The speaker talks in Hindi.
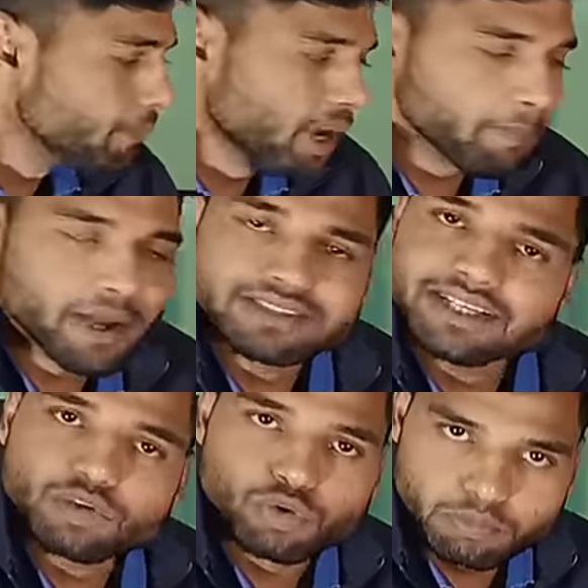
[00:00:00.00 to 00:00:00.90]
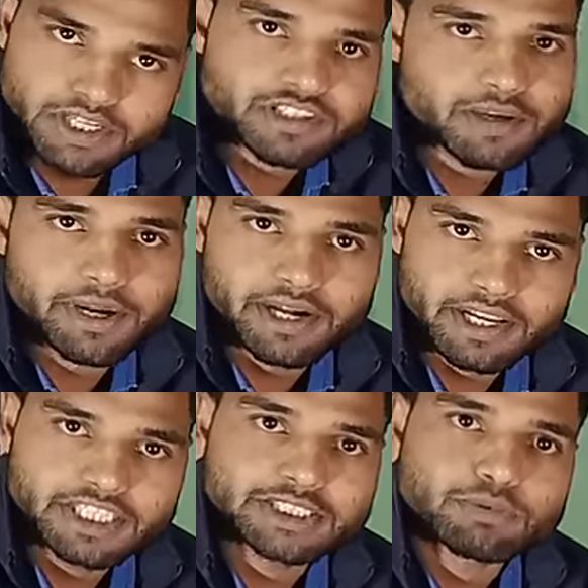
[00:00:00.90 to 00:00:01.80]
मेरे पास एक लूमिनस की
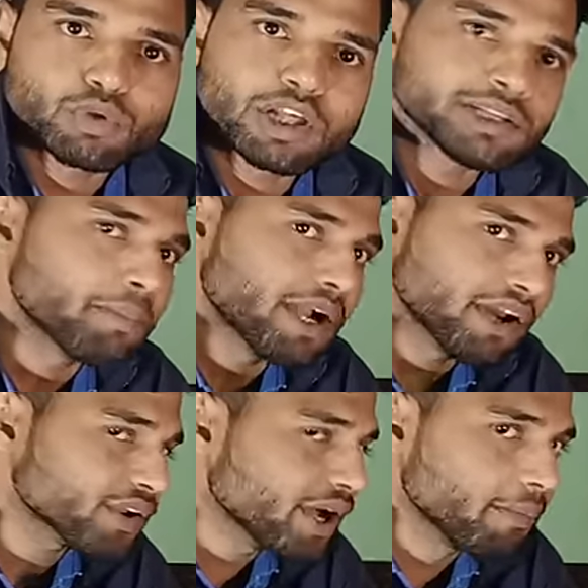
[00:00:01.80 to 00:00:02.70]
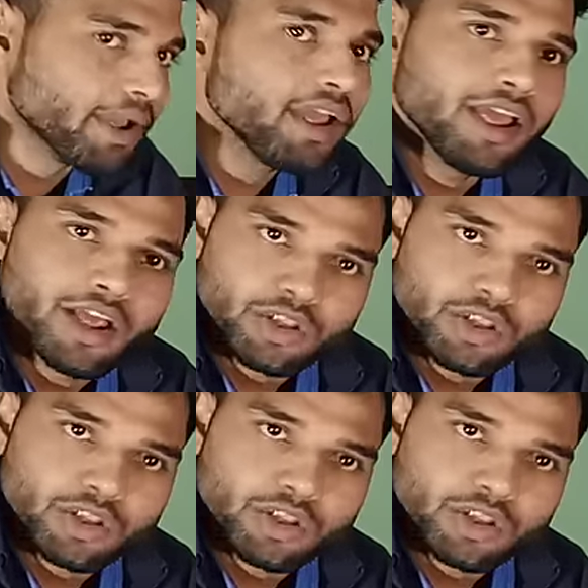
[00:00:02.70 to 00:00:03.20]
बैटरी है जिसमें थोड़ा सा बाटर कम है